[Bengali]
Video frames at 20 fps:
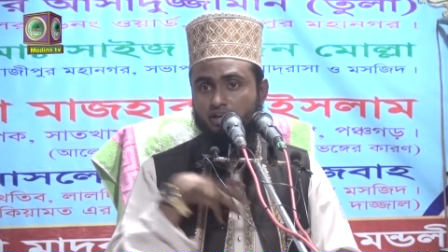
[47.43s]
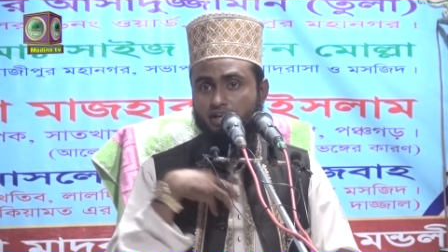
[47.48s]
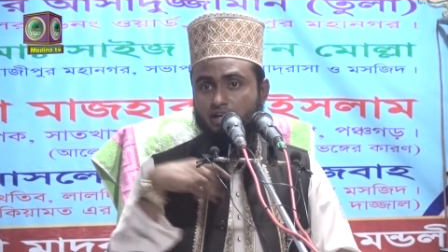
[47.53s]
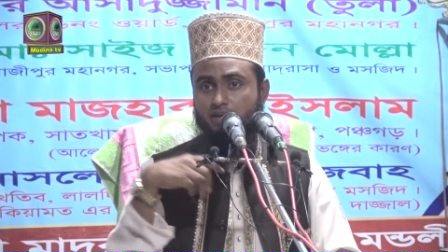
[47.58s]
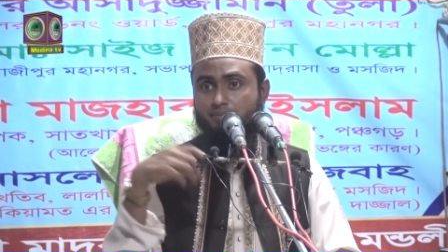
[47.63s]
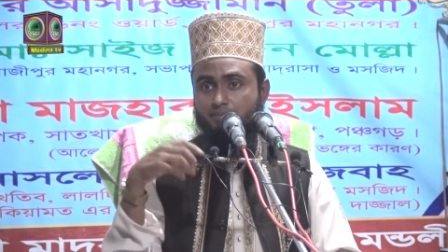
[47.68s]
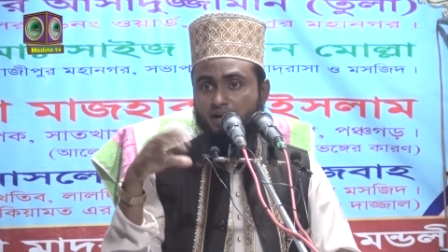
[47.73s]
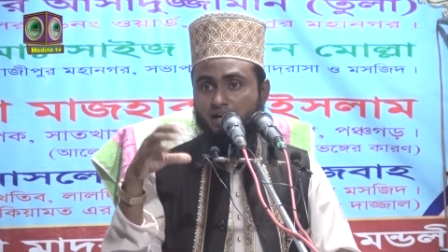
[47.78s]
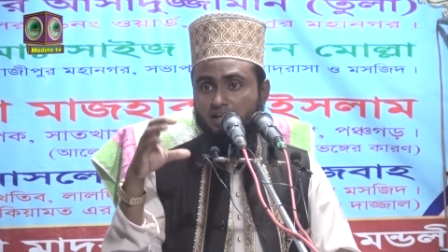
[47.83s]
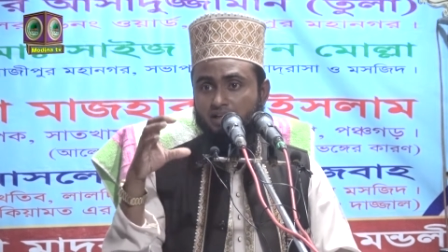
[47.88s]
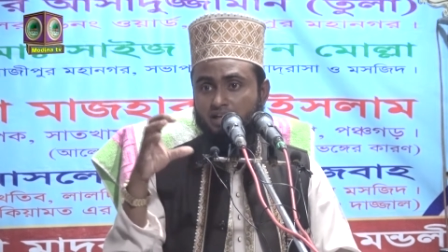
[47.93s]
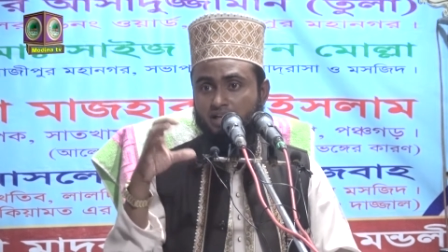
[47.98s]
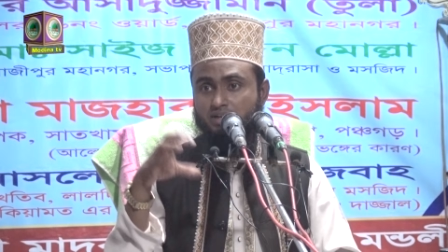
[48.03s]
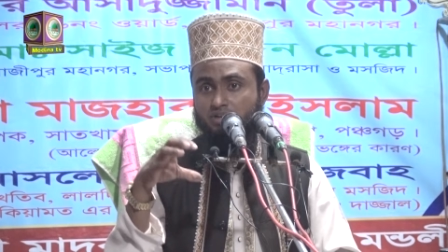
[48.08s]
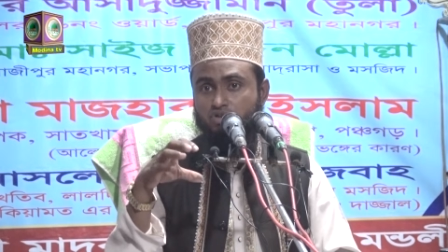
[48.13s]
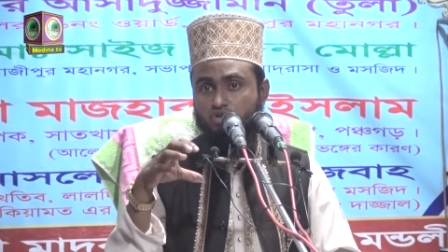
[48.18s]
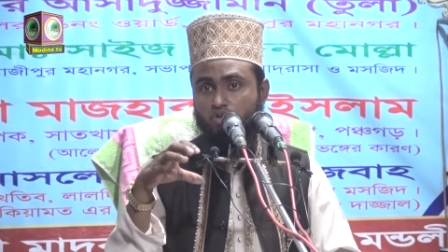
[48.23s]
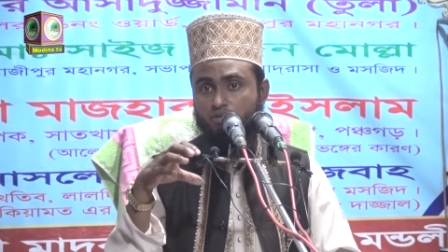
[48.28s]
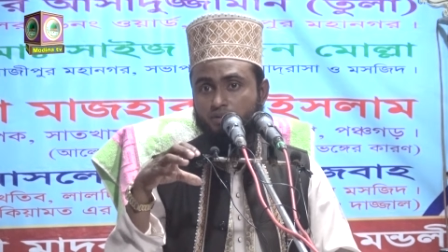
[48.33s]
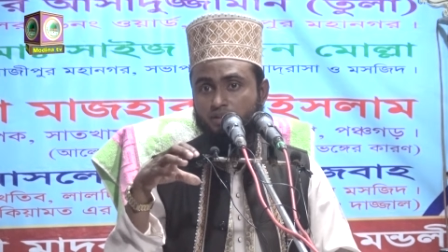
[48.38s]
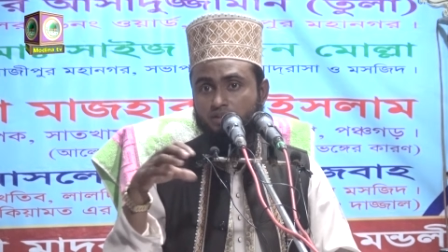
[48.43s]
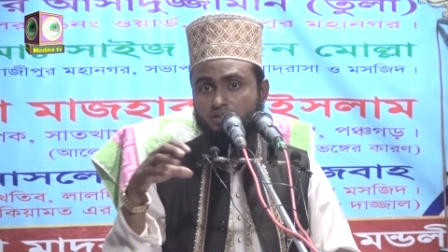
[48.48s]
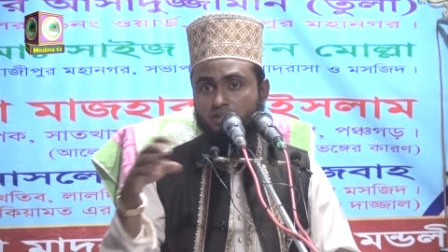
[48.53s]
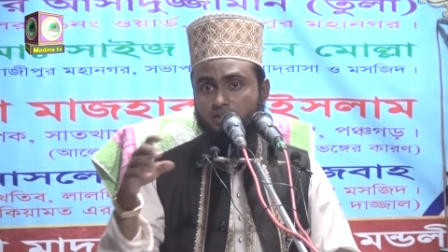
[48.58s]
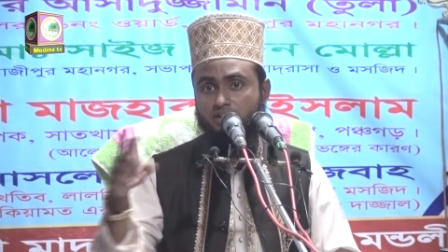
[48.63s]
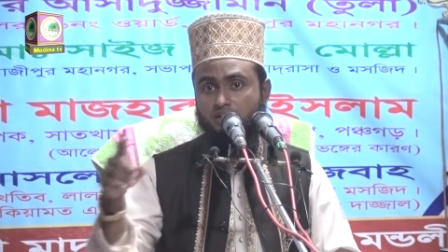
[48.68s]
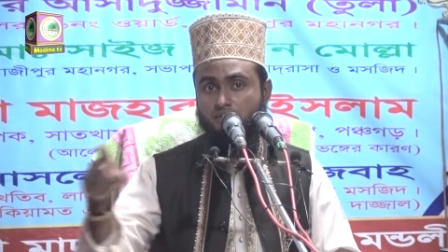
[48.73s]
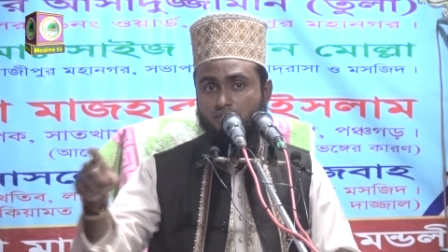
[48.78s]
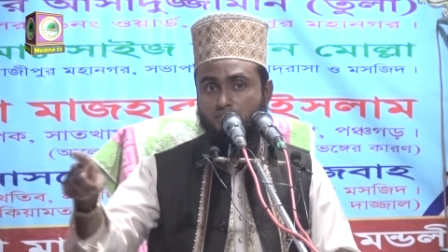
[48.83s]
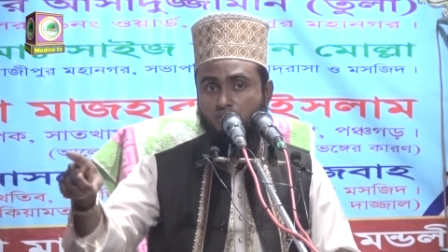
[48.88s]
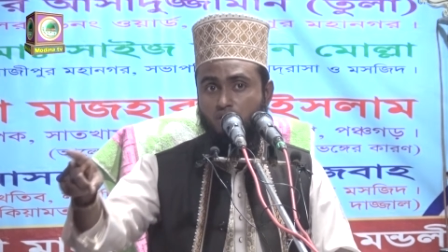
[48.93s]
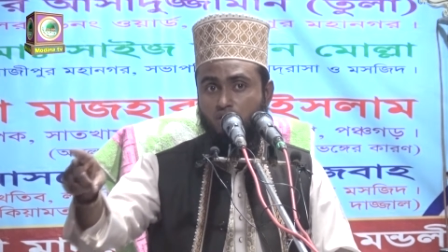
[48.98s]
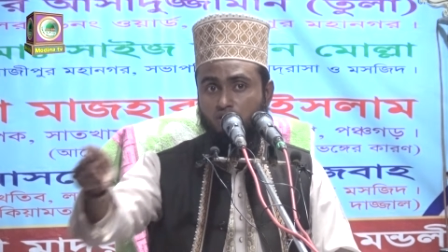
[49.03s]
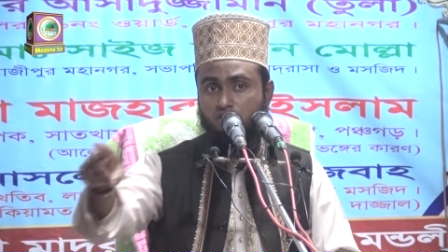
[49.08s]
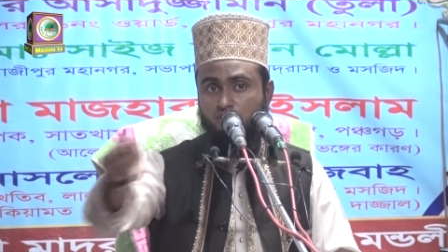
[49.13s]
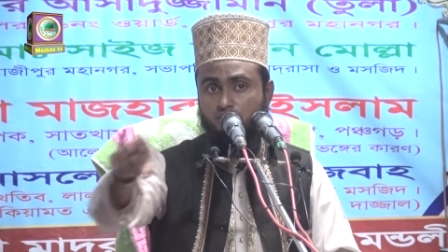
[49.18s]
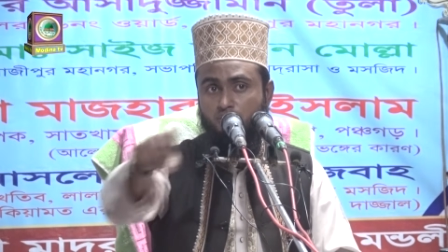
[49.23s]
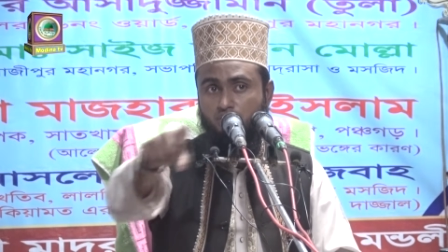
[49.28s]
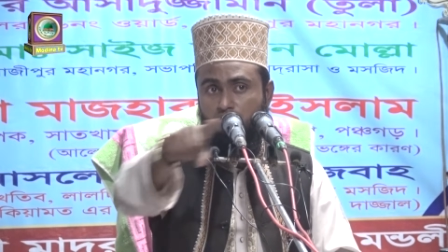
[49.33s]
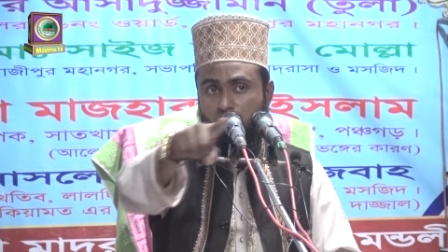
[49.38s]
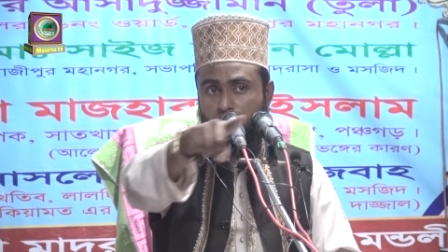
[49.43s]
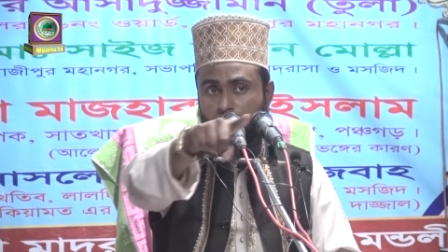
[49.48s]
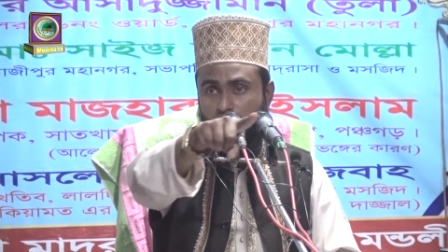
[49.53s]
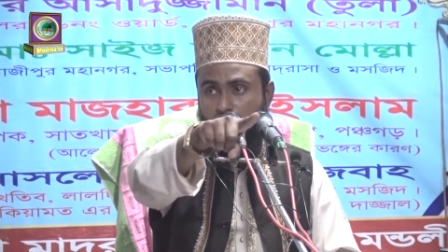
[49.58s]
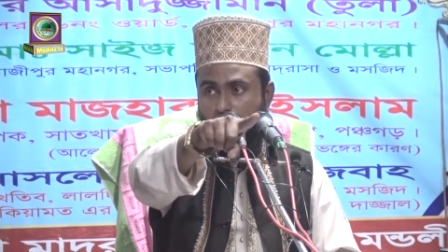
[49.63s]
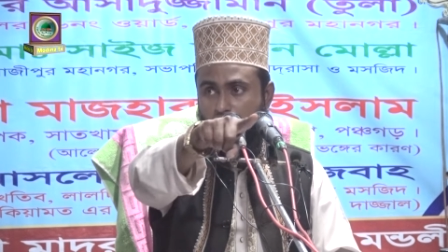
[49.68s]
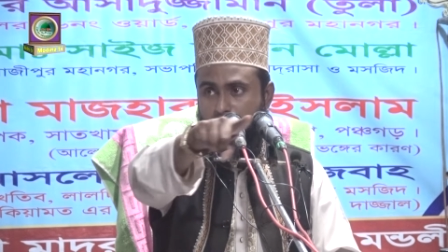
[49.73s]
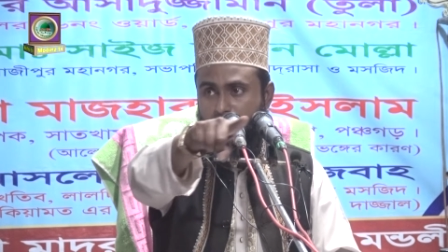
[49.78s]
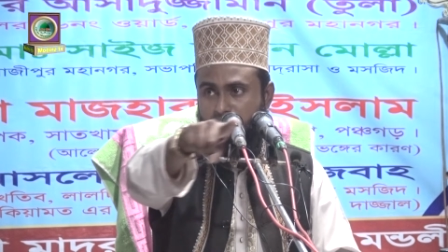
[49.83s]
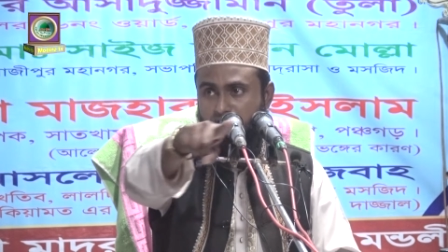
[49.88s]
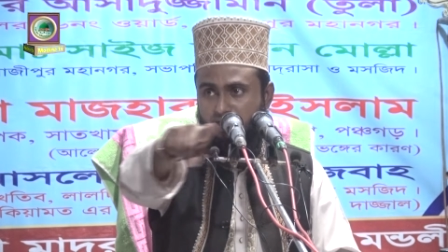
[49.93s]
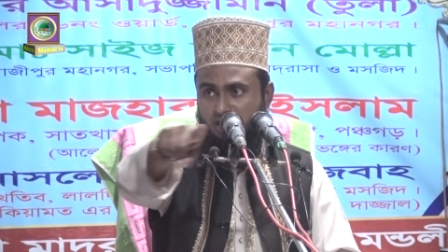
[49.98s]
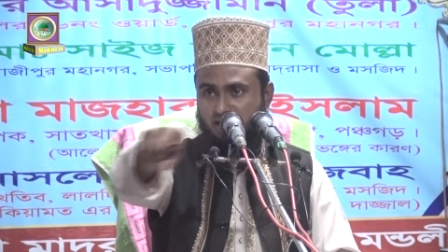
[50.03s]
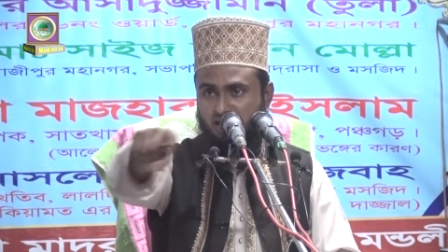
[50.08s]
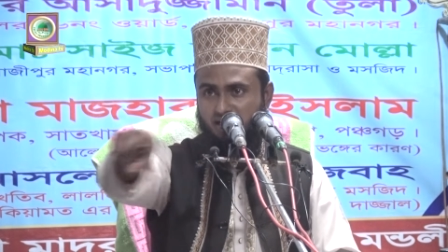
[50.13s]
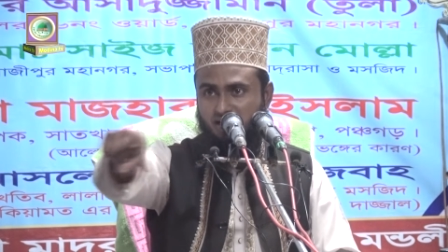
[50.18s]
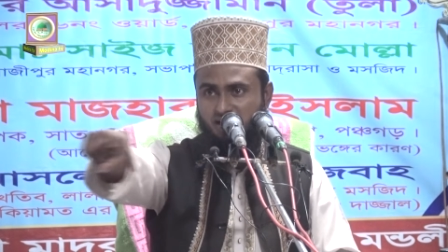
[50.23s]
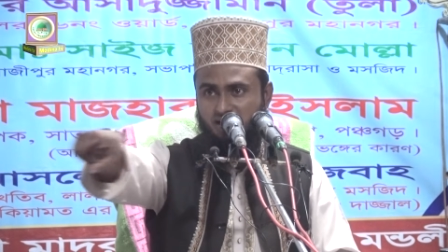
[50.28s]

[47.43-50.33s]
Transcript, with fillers: এই বাংলার জমিন থেকে মদ বন্ধ হবে না